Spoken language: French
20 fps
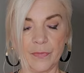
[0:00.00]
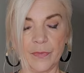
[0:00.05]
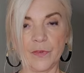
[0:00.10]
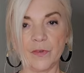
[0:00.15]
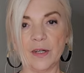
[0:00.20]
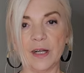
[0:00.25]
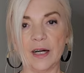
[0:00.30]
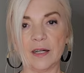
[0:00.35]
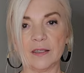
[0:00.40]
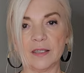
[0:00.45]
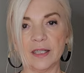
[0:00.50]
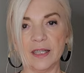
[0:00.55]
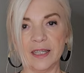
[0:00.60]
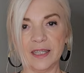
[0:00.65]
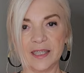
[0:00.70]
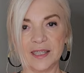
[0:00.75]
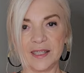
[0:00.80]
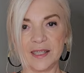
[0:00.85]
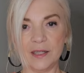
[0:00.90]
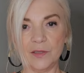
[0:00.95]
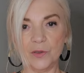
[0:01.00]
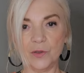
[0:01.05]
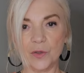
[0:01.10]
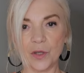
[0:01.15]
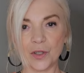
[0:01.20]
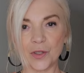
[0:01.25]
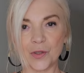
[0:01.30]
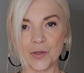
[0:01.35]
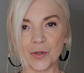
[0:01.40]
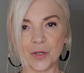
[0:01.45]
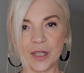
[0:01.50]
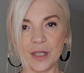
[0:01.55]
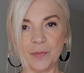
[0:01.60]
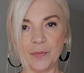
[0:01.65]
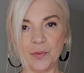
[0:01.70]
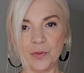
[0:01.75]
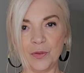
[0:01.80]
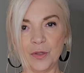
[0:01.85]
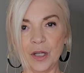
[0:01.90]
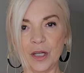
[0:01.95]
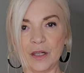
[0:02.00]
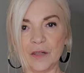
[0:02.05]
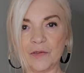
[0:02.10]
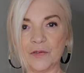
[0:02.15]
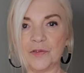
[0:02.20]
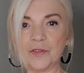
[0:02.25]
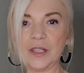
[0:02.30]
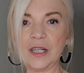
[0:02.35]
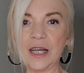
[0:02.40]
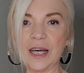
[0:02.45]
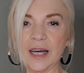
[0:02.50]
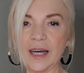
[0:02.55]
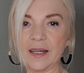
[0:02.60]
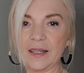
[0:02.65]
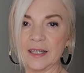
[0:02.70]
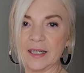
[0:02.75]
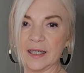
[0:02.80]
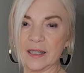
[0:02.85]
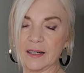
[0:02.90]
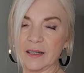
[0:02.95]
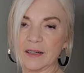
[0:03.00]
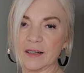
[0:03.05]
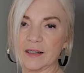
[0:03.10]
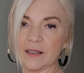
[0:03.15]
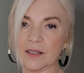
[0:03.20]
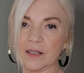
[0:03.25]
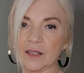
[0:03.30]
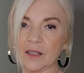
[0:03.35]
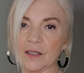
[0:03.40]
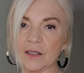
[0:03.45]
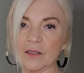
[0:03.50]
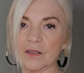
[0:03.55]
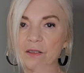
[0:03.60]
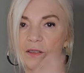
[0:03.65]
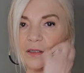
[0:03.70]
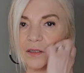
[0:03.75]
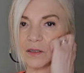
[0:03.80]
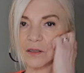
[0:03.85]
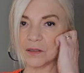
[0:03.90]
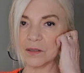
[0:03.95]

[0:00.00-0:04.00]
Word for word: Voilà, 6 nuances sur les pulls filets euh,